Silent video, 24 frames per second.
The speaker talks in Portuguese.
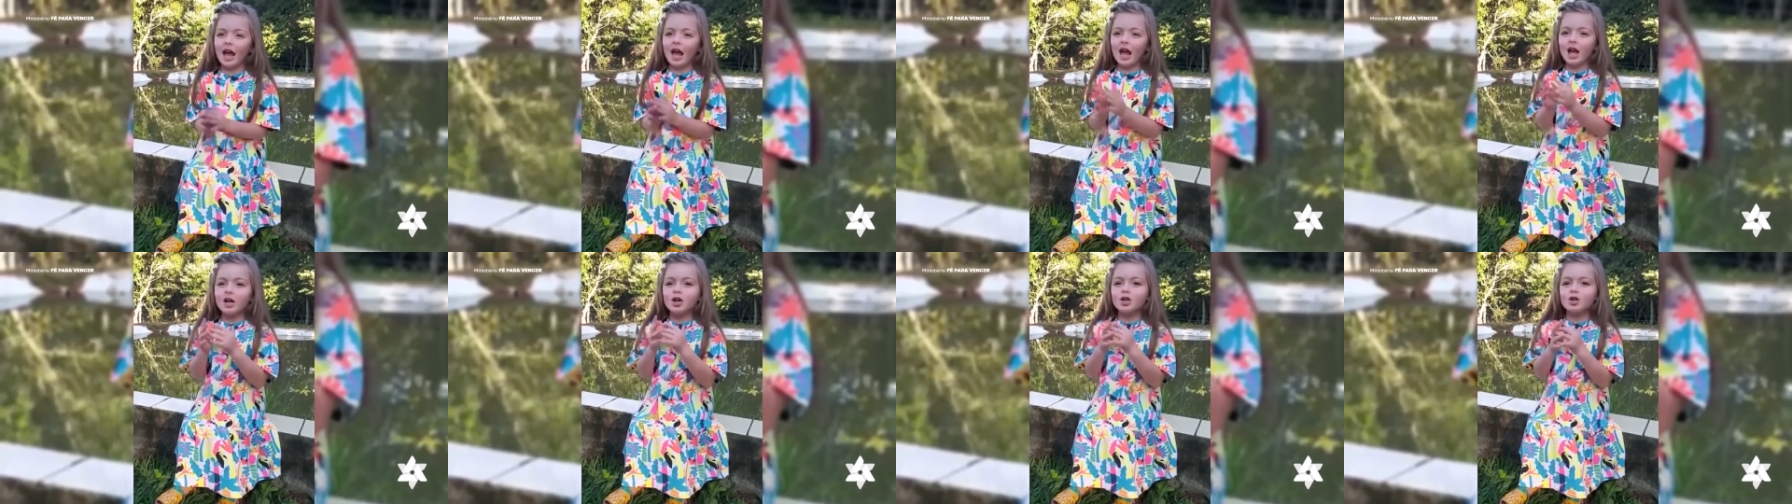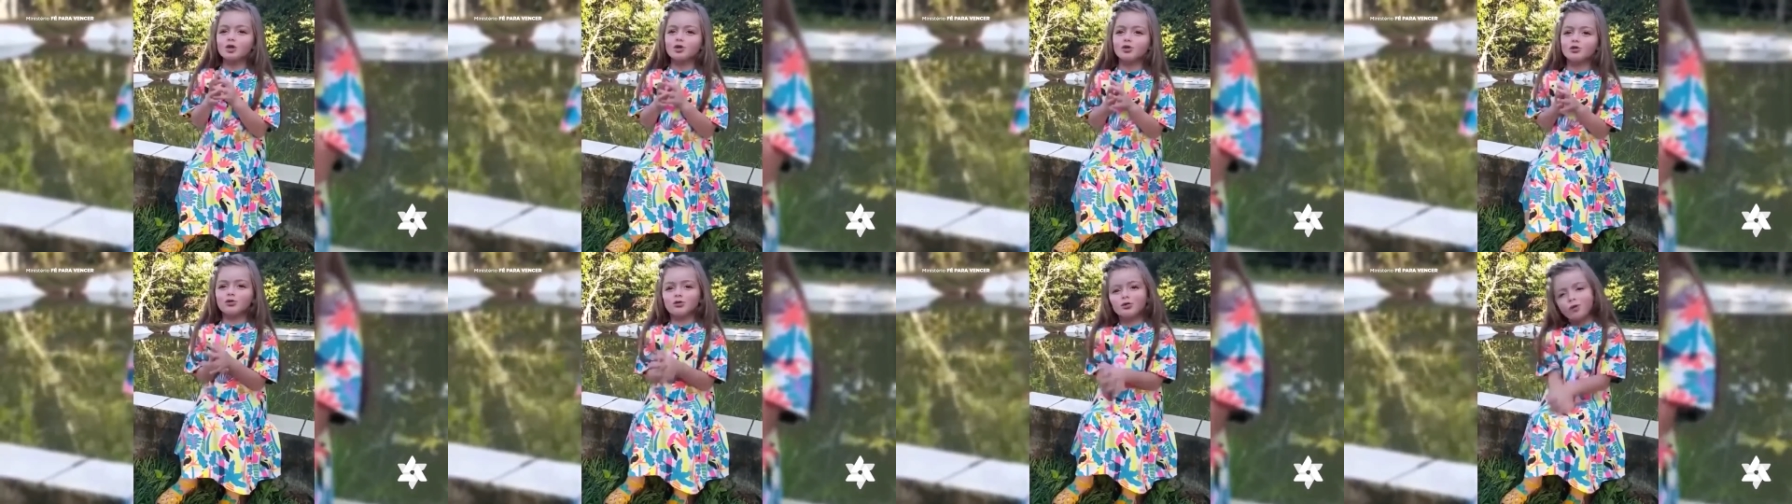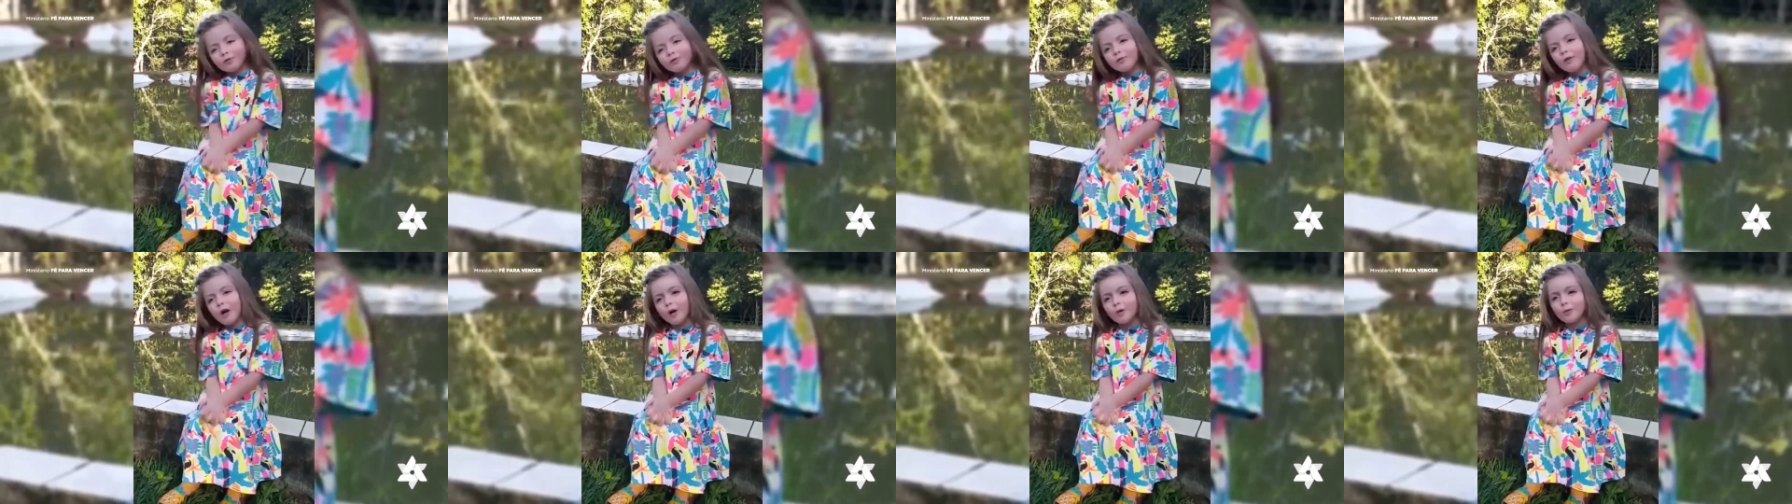é
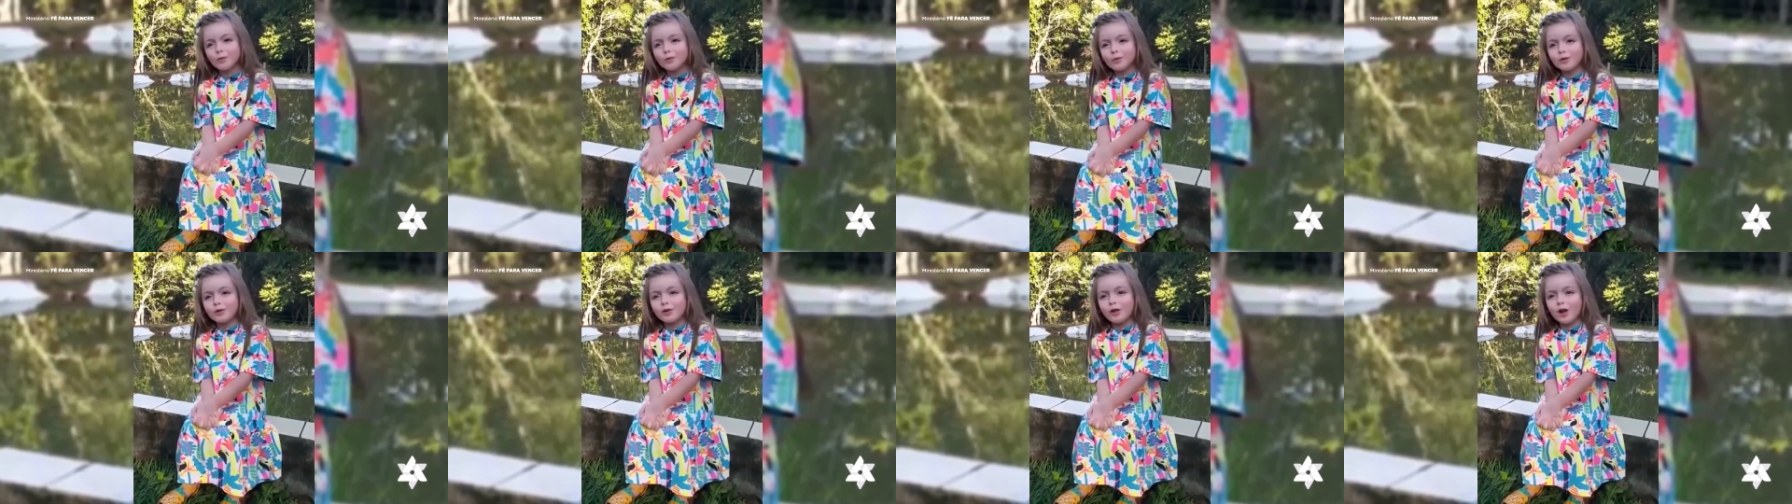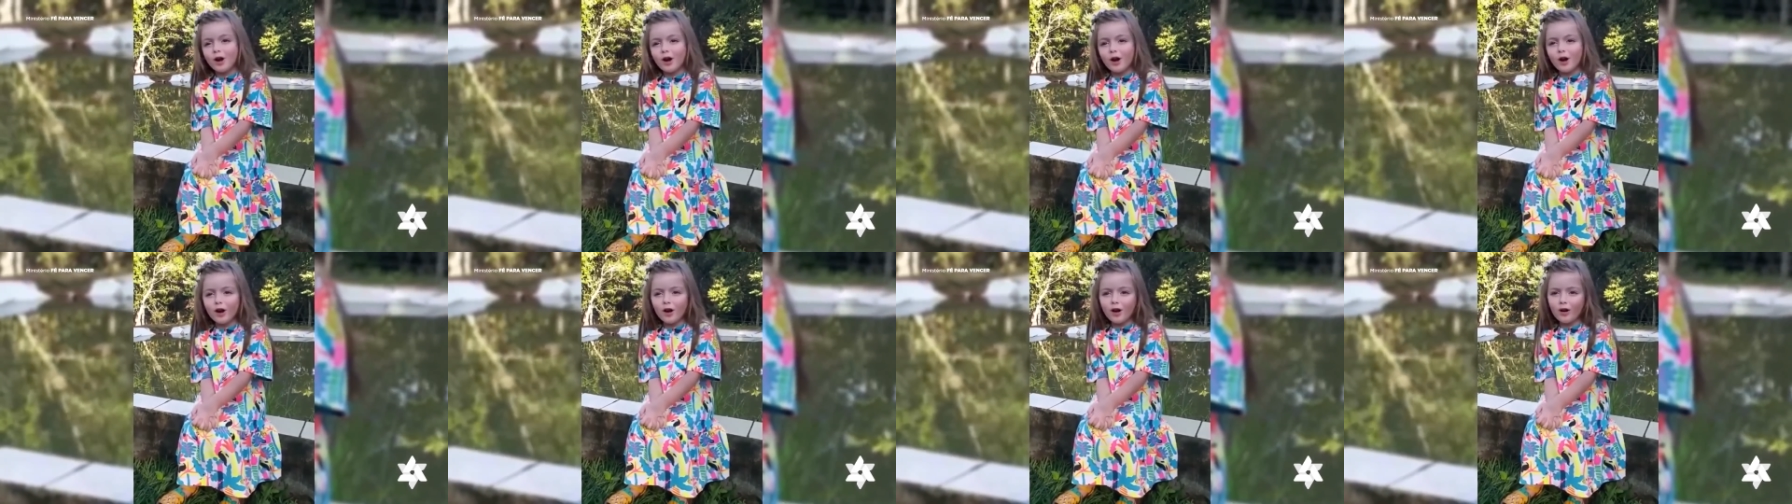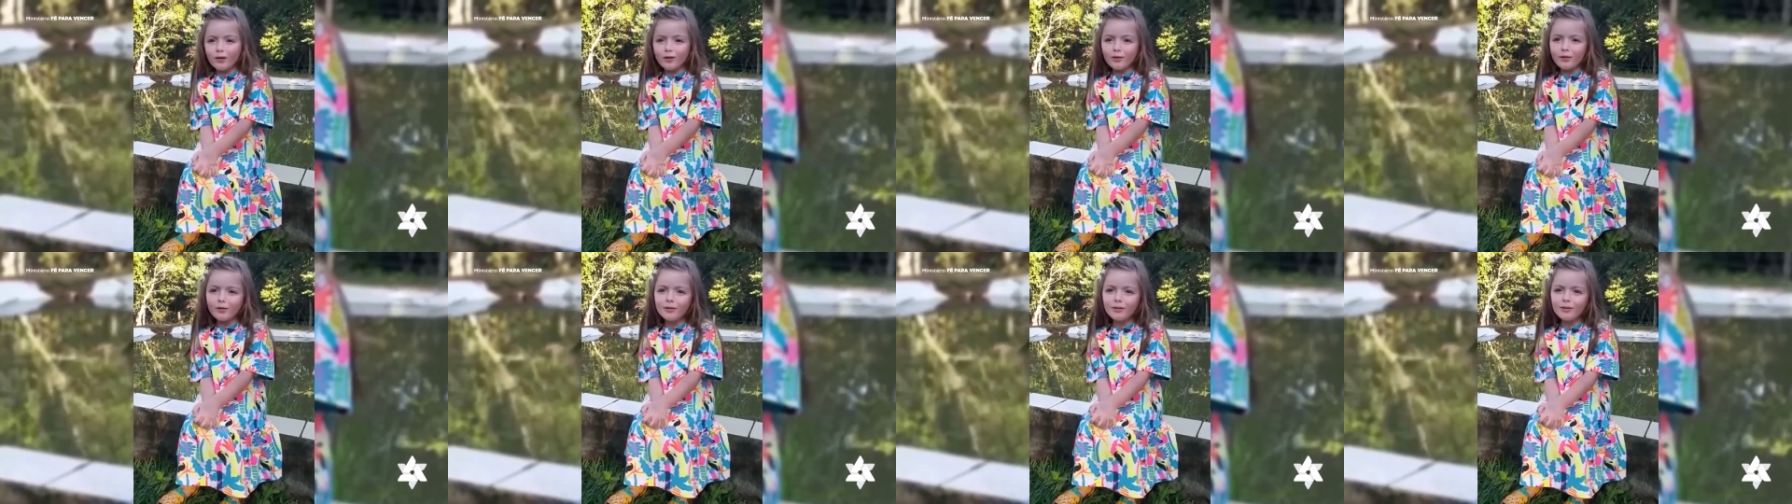chuva ou
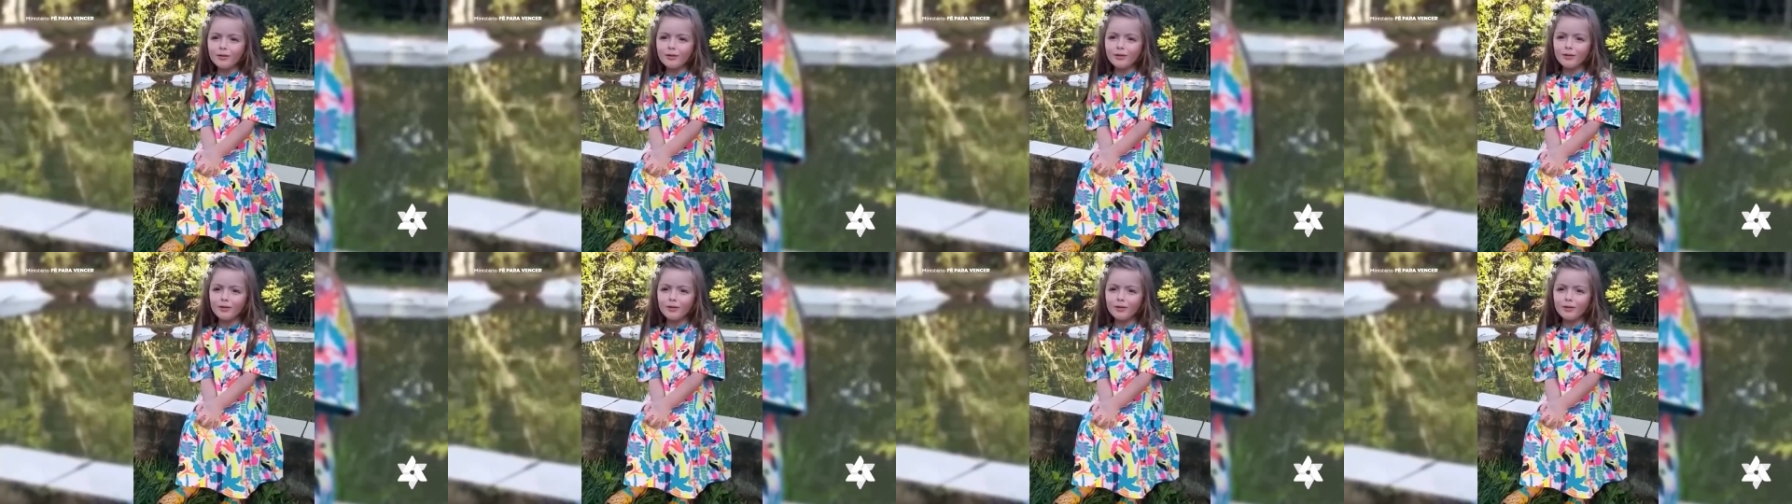sol,